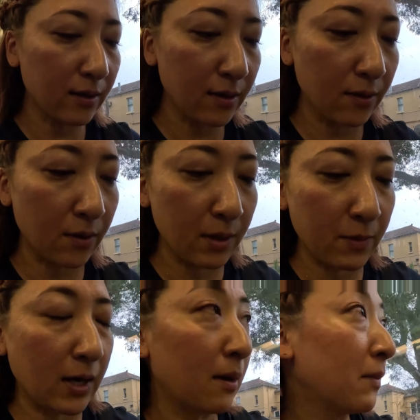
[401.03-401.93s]
空港に
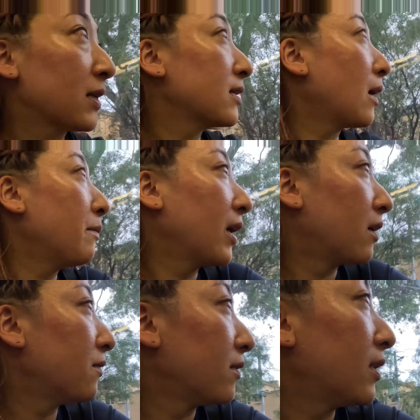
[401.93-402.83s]
向かいます雨
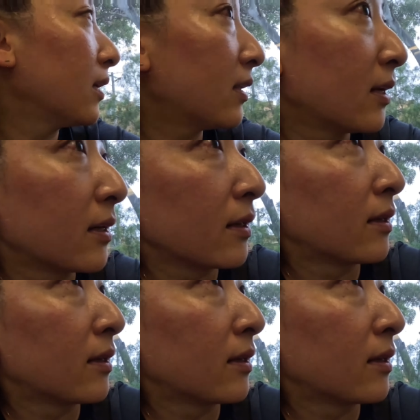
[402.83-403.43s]
が降ってきて。